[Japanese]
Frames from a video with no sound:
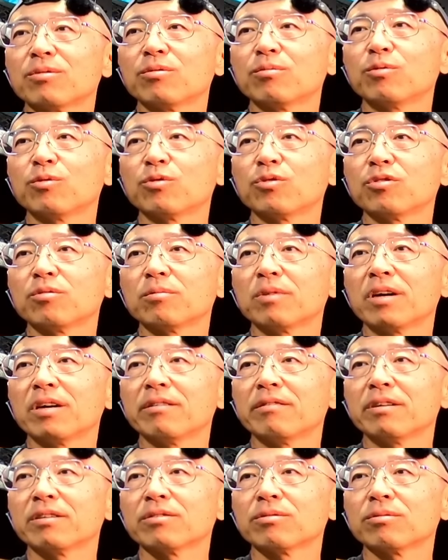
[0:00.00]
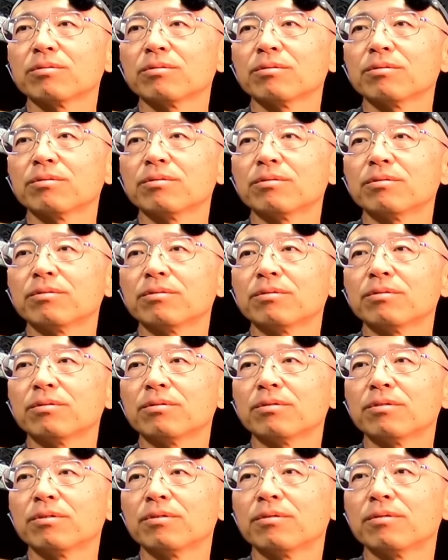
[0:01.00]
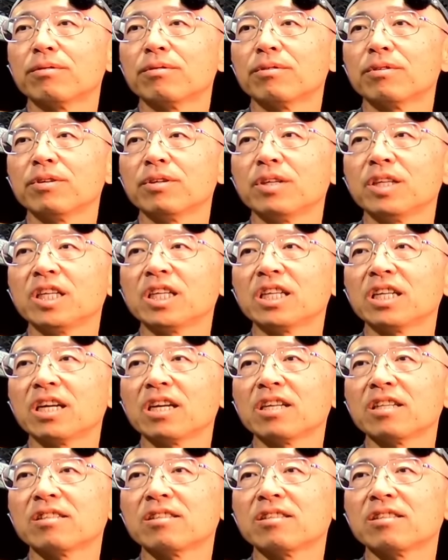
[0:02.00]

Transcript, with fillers: 僕の場合はその1ヶ月